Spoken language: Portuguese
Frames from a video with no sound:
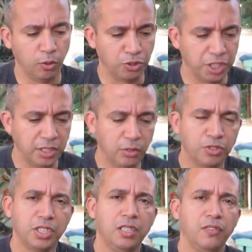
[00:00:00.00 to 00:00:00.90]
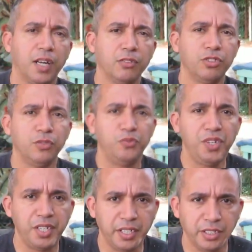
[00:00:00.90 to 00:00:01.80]
O sangue tem um significado
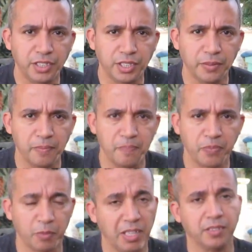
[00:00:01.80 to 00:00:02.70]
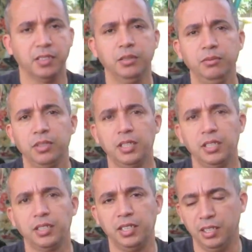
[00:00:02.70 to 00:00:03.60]
diferente, mas não
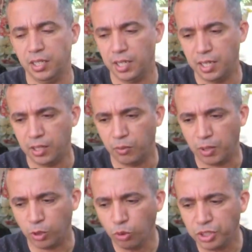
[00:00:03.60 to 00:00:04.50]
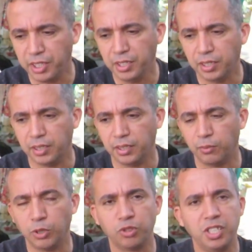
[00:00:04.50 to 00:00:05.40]
que uma doutrina,
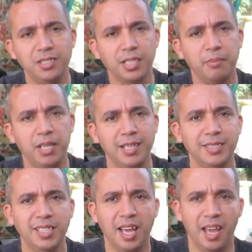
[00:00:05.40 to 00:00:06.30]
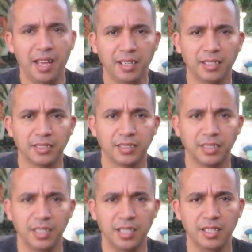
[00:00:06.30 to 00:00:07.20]
uma doutrina estabelece
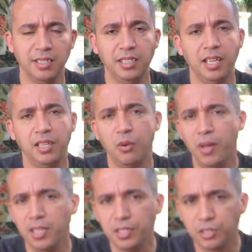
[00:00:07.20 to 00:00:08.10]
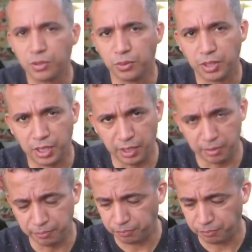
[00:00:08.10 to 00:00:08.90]
regras e é, não é isso que